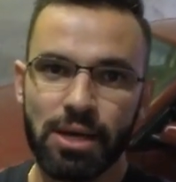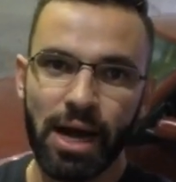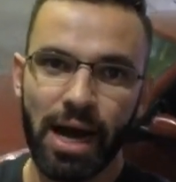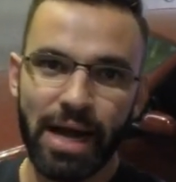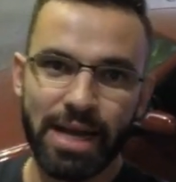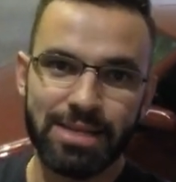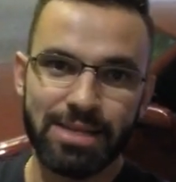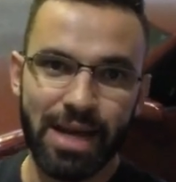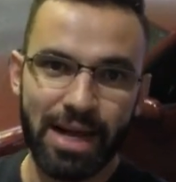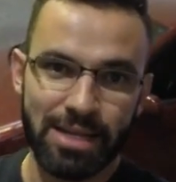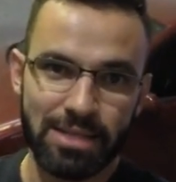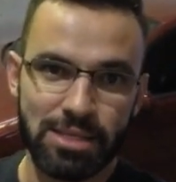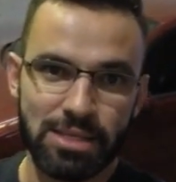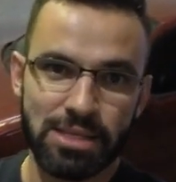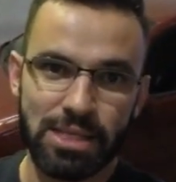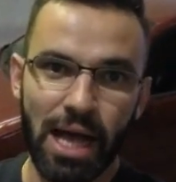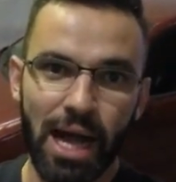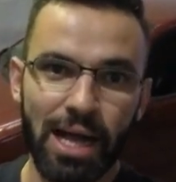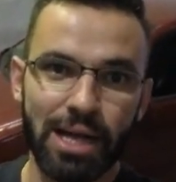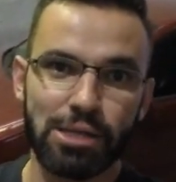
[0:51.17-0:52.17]
aí da
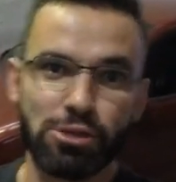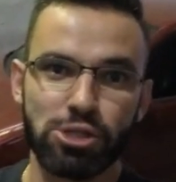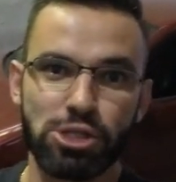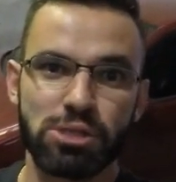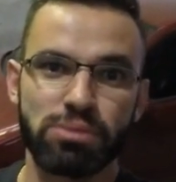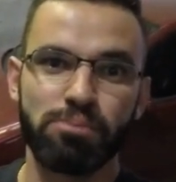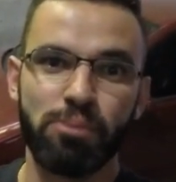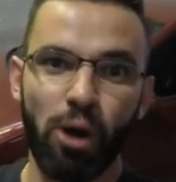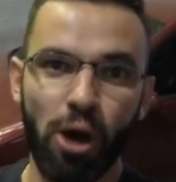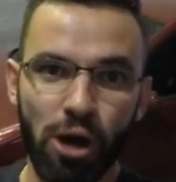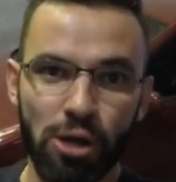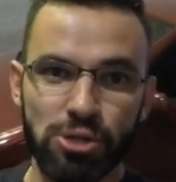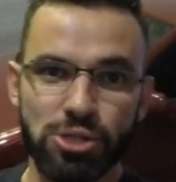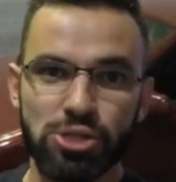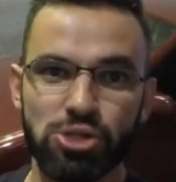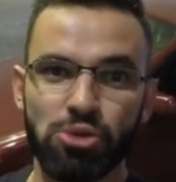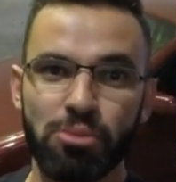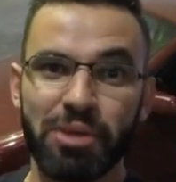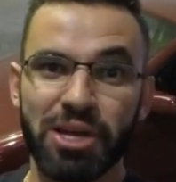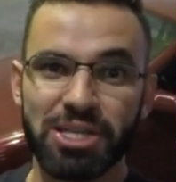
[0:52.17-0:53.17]
saga dos
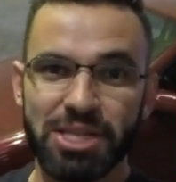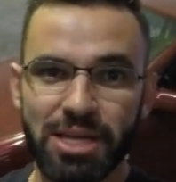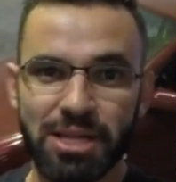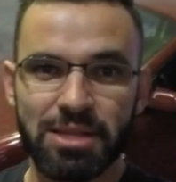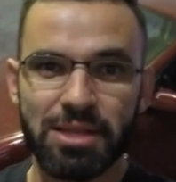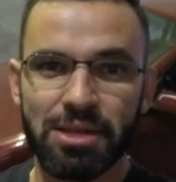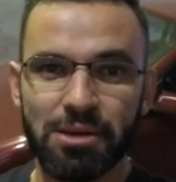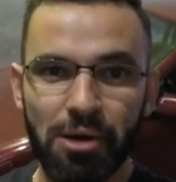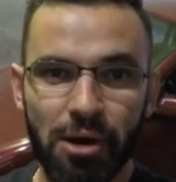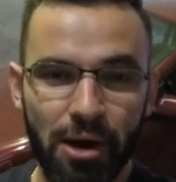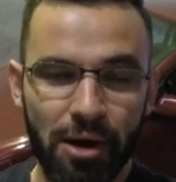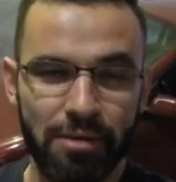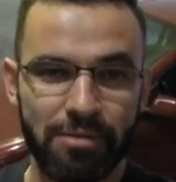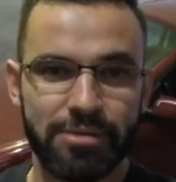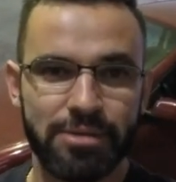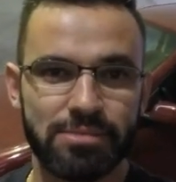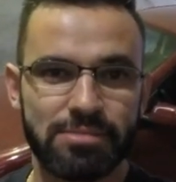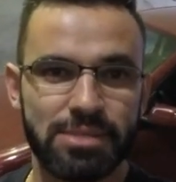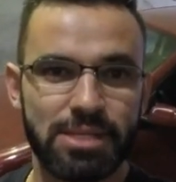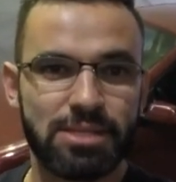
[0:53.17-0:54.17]
polos do BGT9,
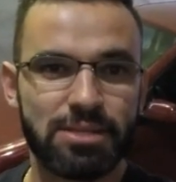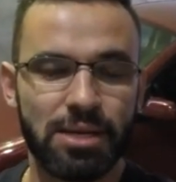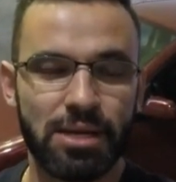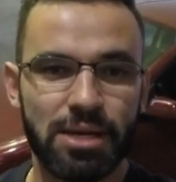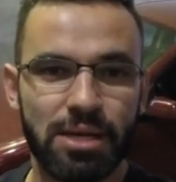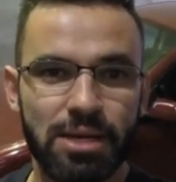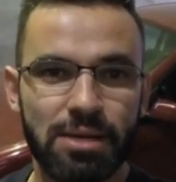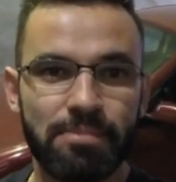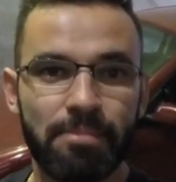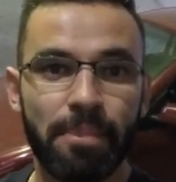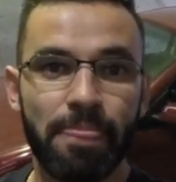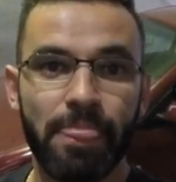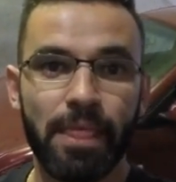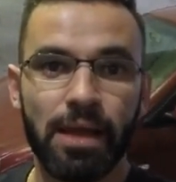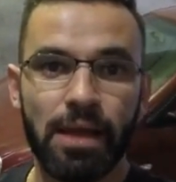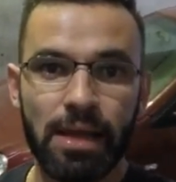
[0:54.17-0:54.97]
isso aí.